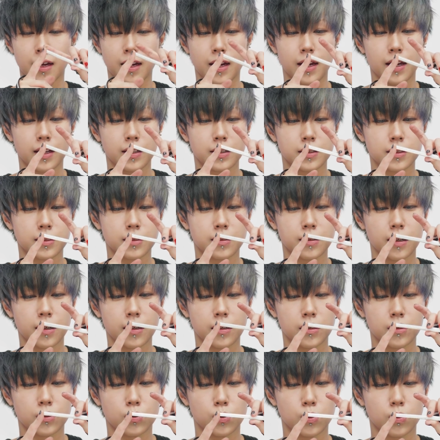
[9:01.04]
え資
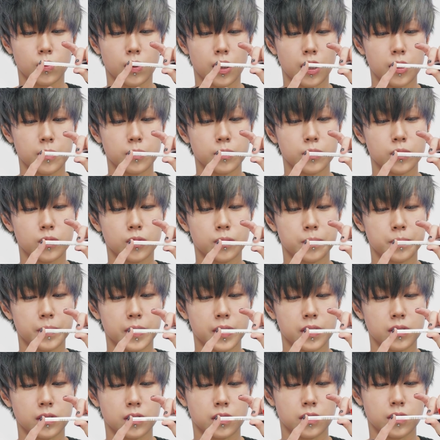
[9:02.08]
生堂
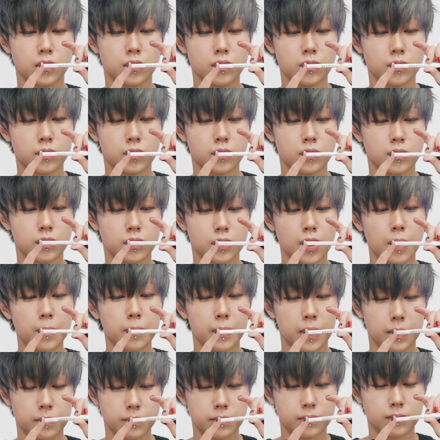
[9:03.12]
アイブロウペンシル
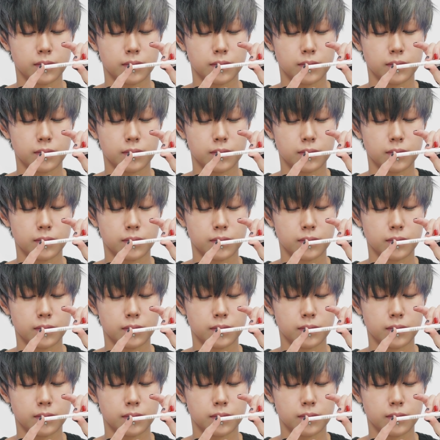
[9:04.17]
3番